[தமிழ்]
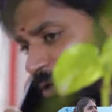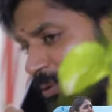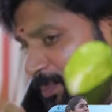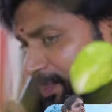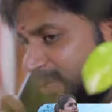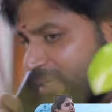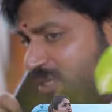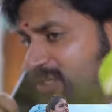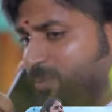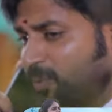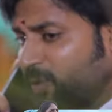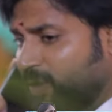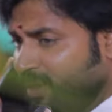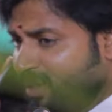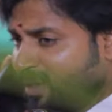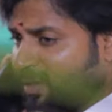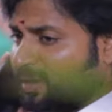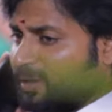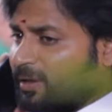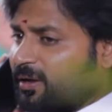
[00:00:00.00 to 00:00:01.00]
கூட சண்டை போட்டு
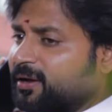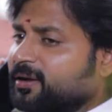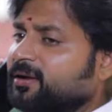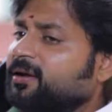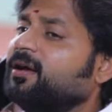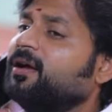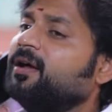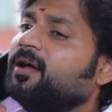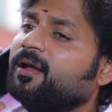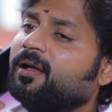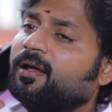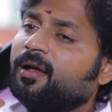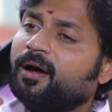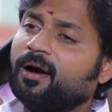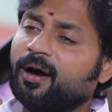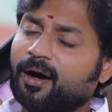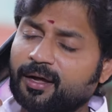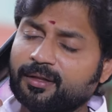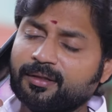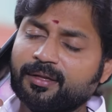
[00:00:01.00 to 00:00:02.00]
பிரிஞ்சு போயிருக்கீங்க
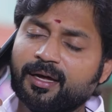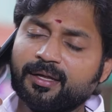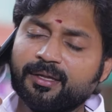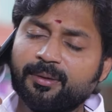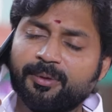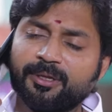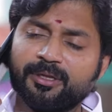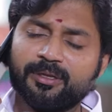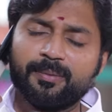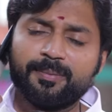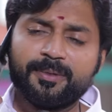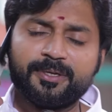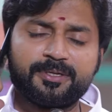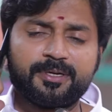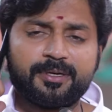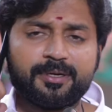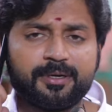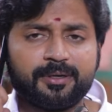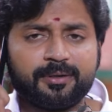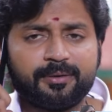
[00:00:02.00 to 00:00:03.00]
அந்த ஆதியை பத்தி
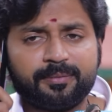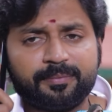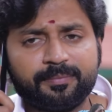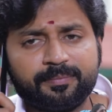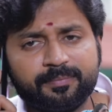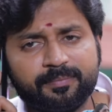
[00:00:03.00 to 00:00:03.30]
தான் பேசுறேன்